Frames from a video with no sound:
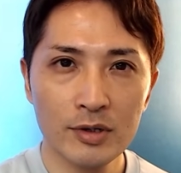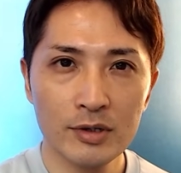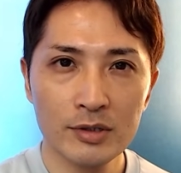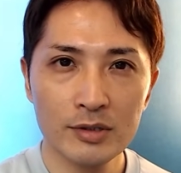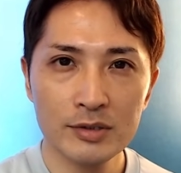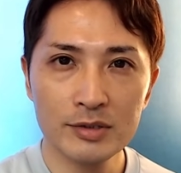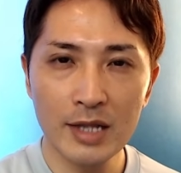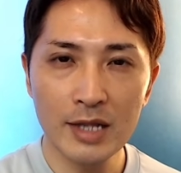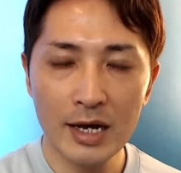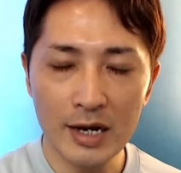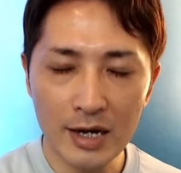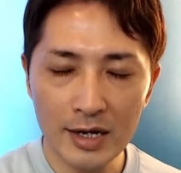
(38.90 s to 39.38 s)

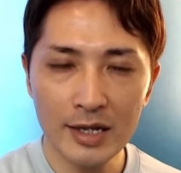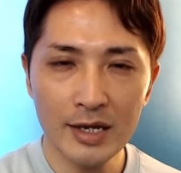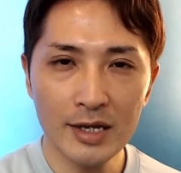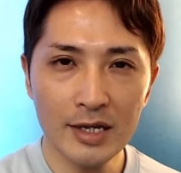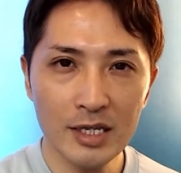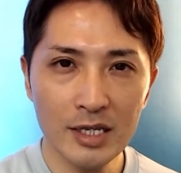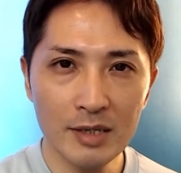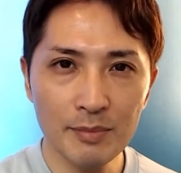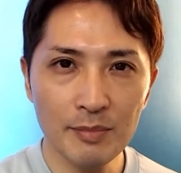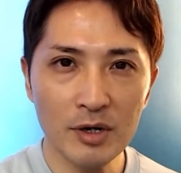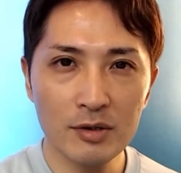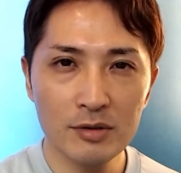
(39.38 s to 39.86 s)
流れ
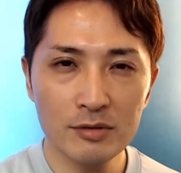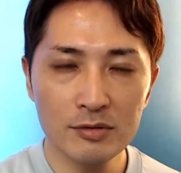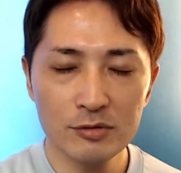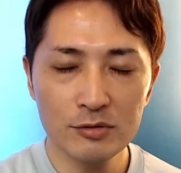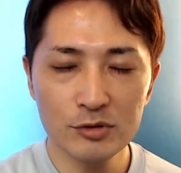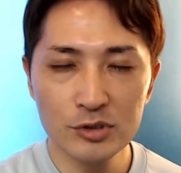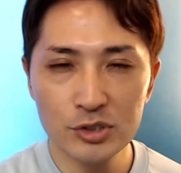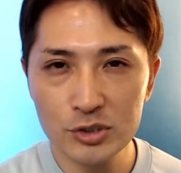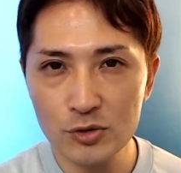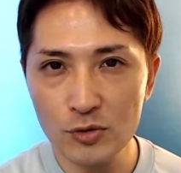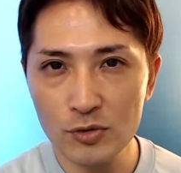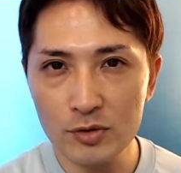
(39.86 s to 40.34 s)
今
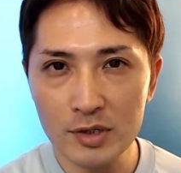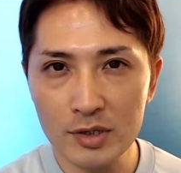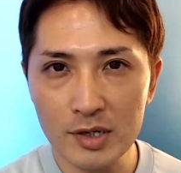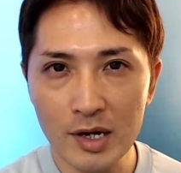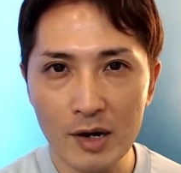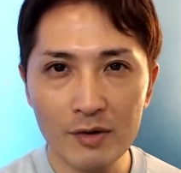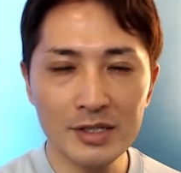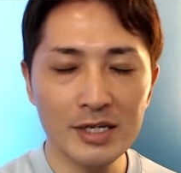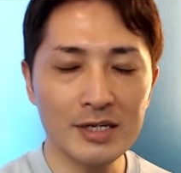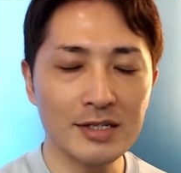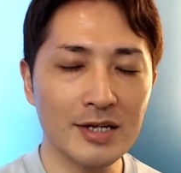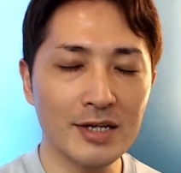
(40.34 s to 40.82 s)
後ろ
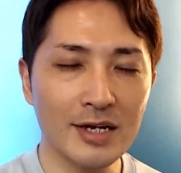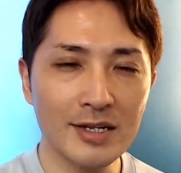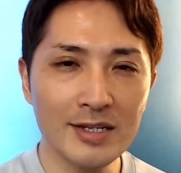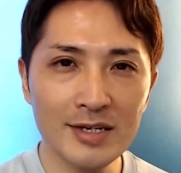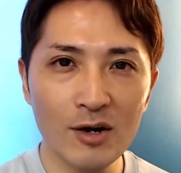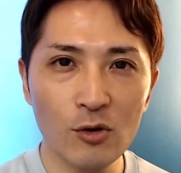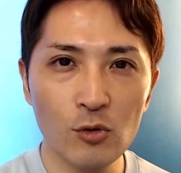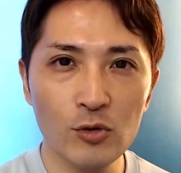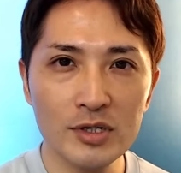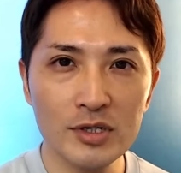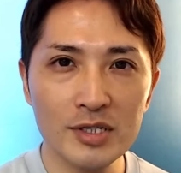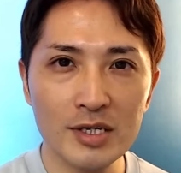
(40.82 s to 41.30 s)
側で何
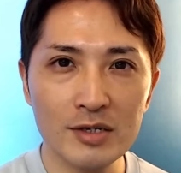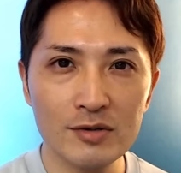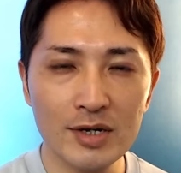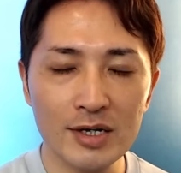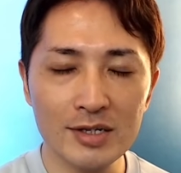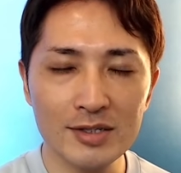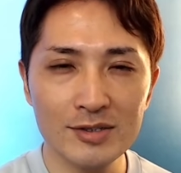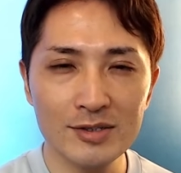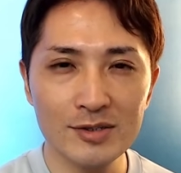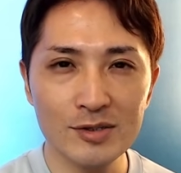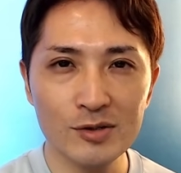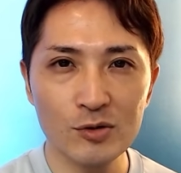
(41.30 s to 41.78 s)
が起きてる
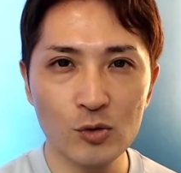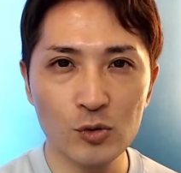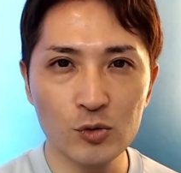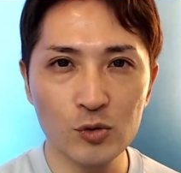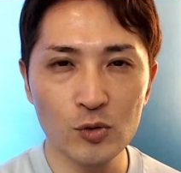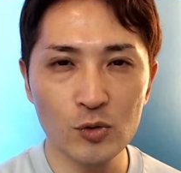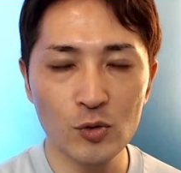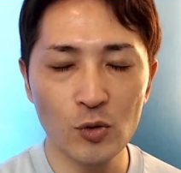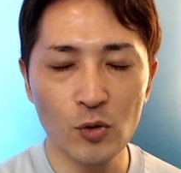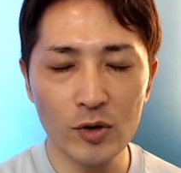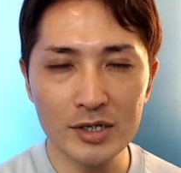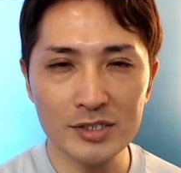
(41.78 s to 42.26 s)
かっていうこ
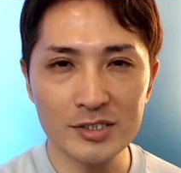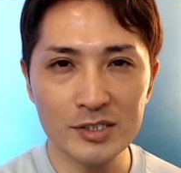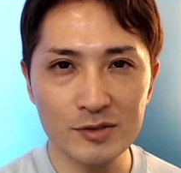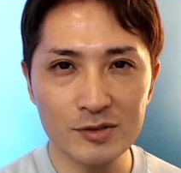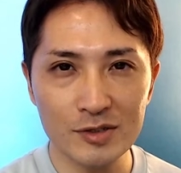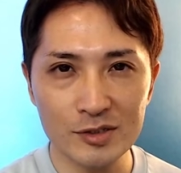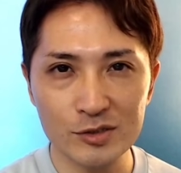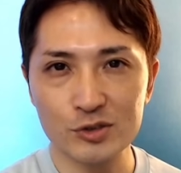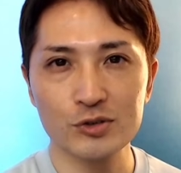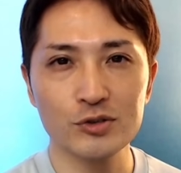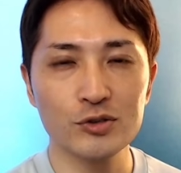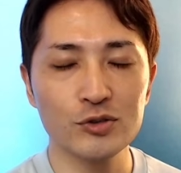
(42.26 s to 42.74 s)
との方が実
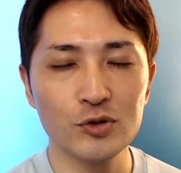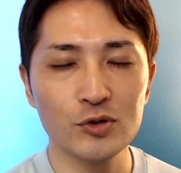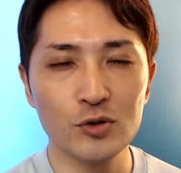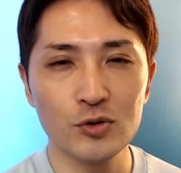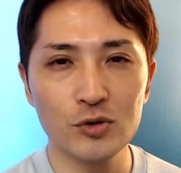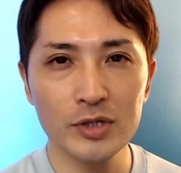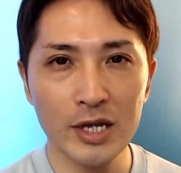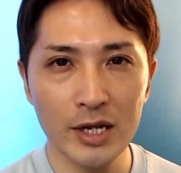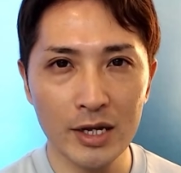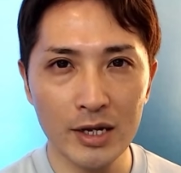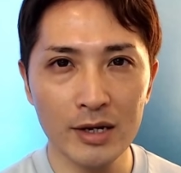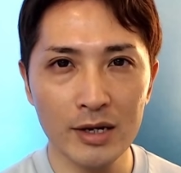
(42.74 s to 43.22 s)
は重
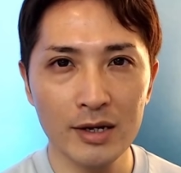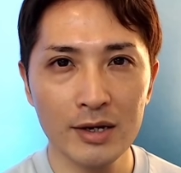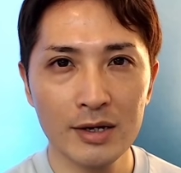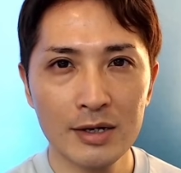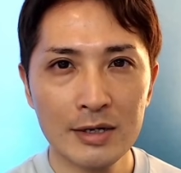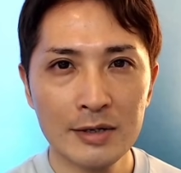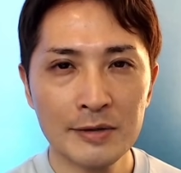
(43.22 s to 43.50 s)
要で